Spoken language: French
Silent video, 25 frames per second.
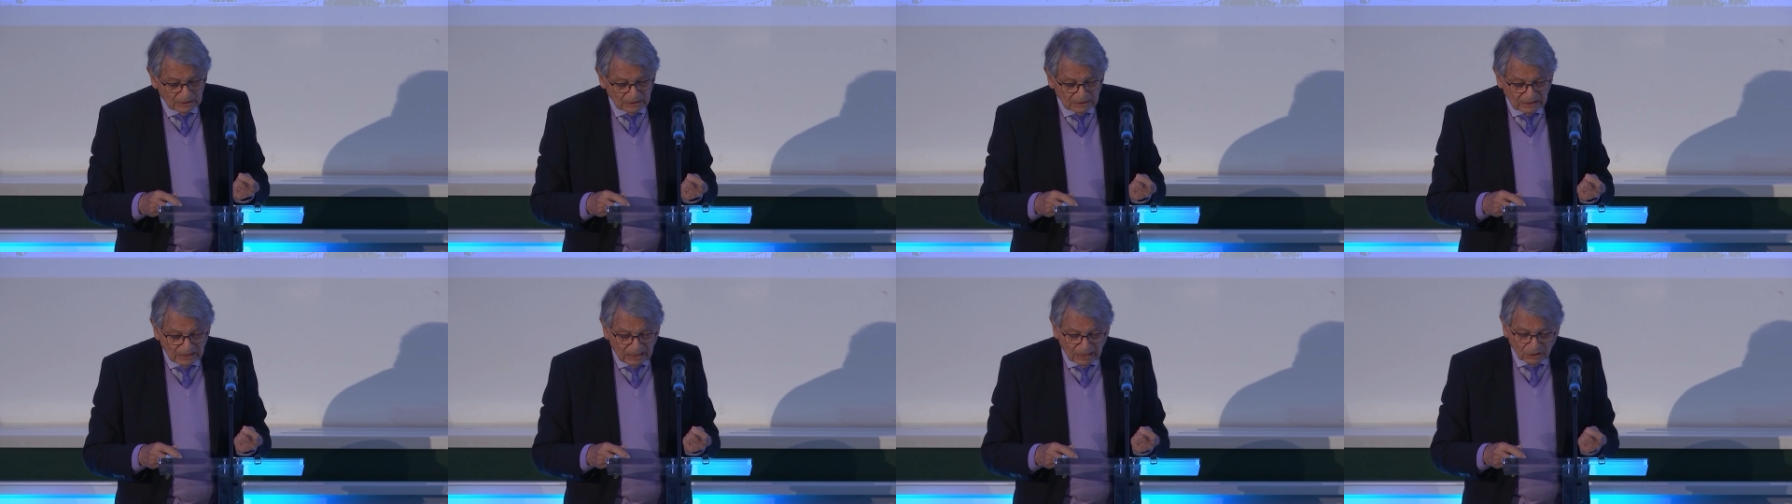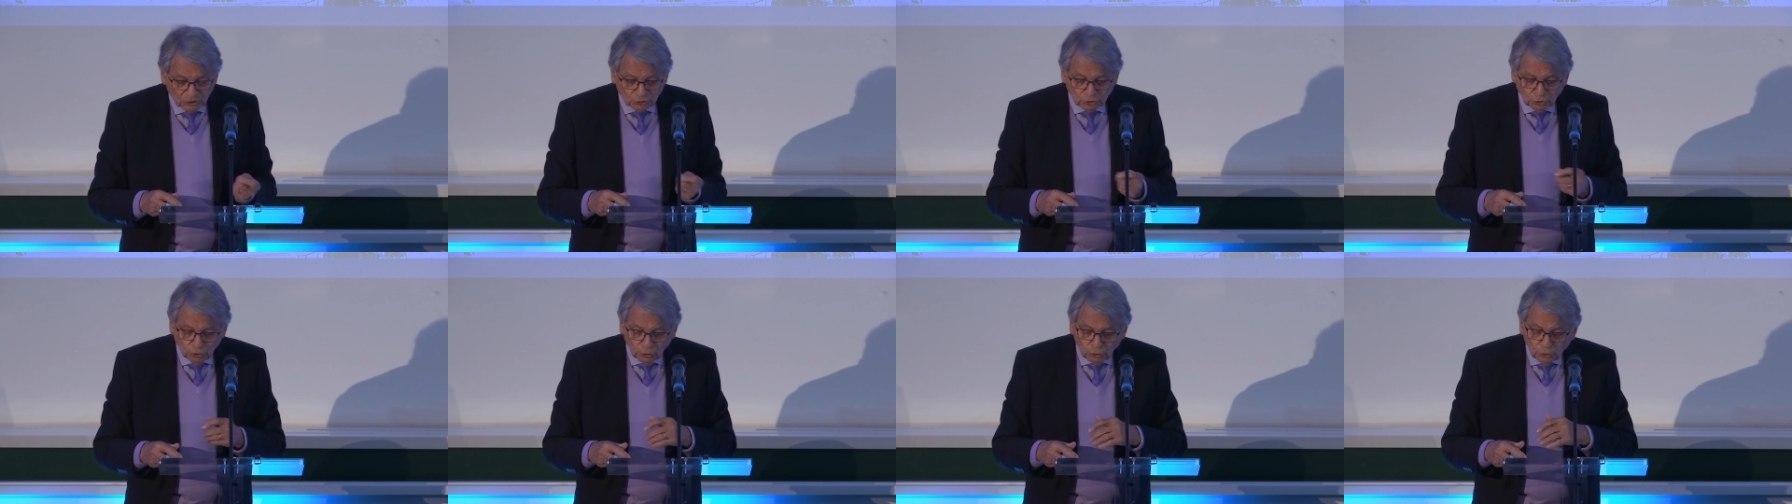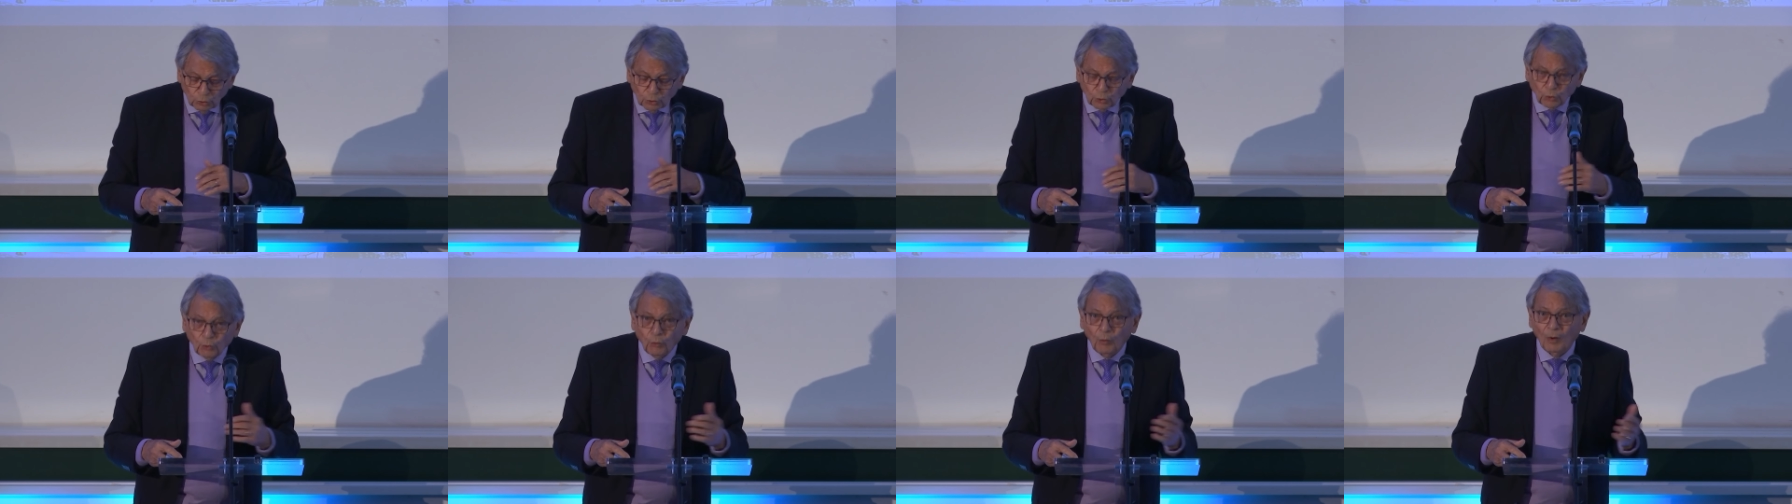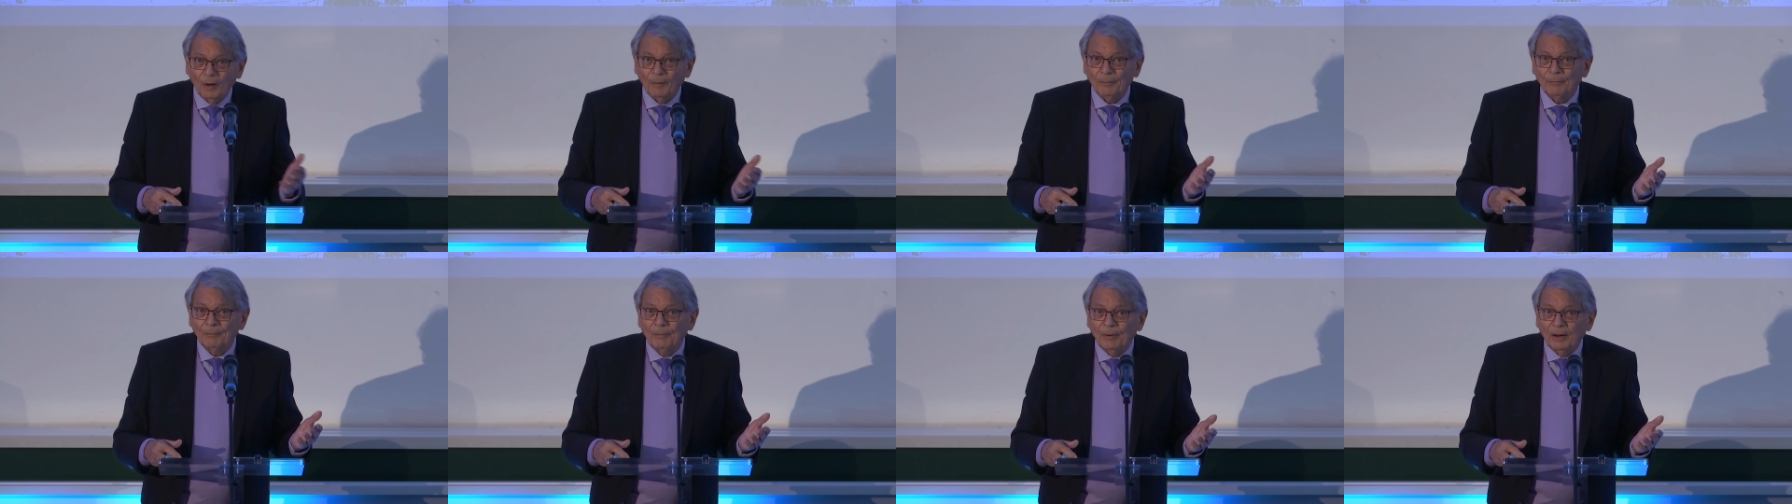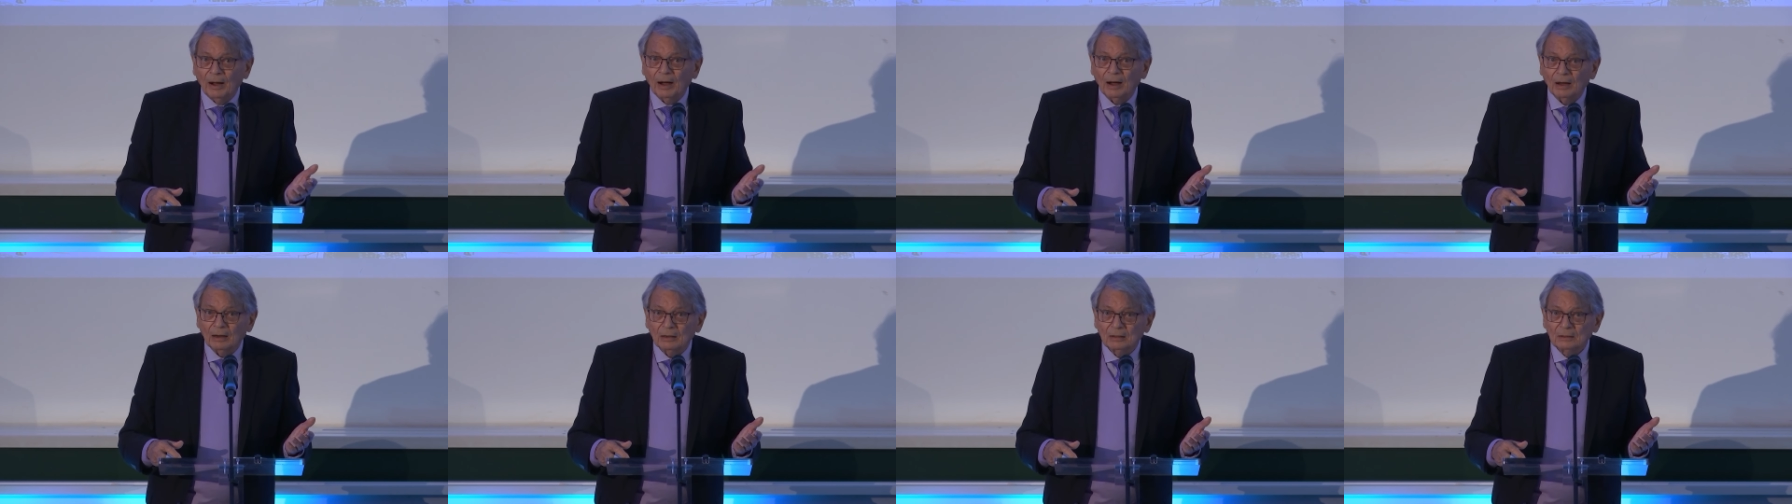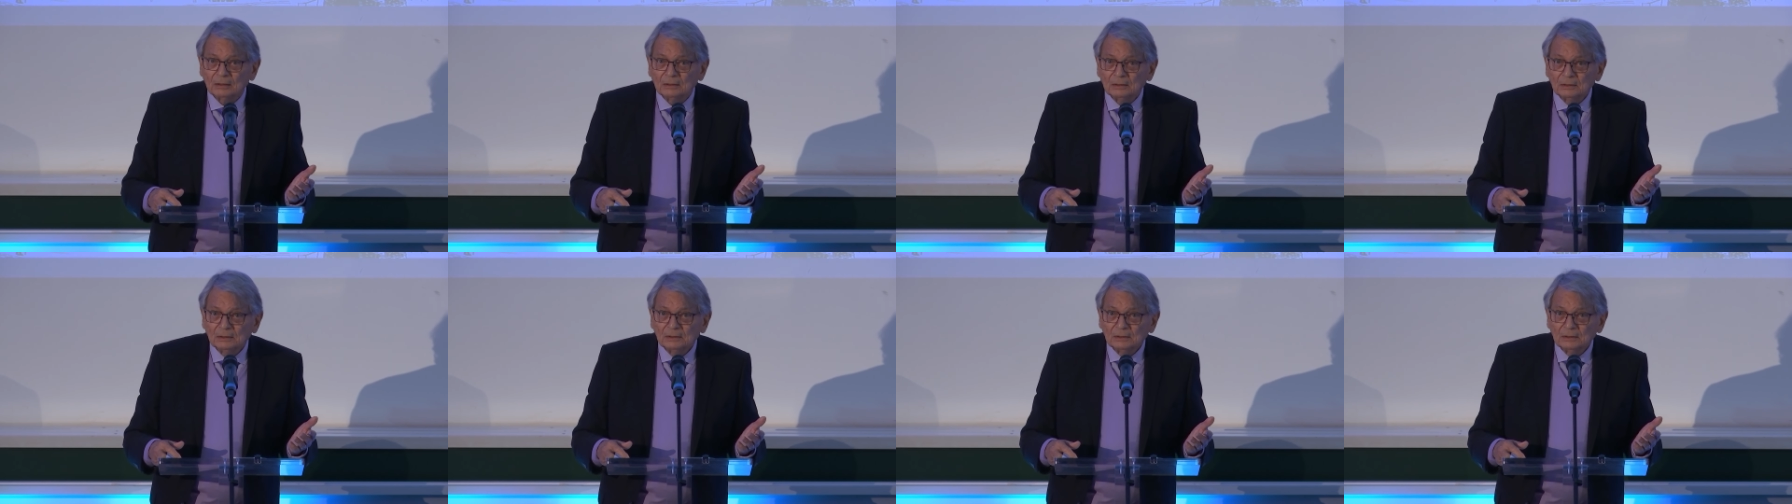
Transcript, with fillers: car je ne crois pas,